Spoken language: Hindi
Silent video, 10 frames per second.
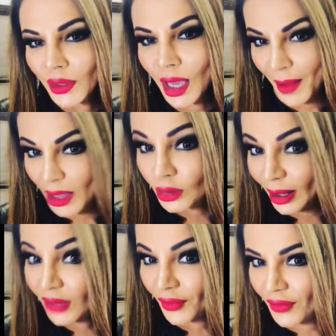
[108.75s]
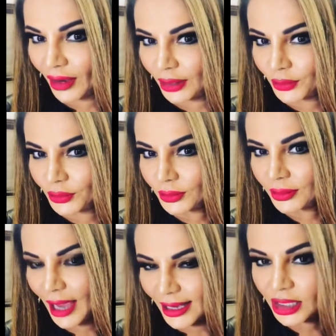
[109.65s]
कि मैं तुम्हारी फेवरेट हूं
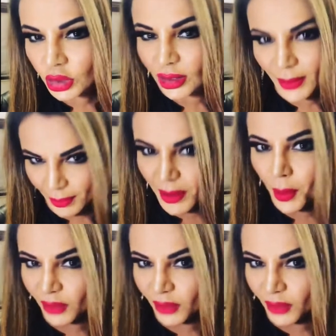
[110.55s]
है ना चिट्टी मैं आपकी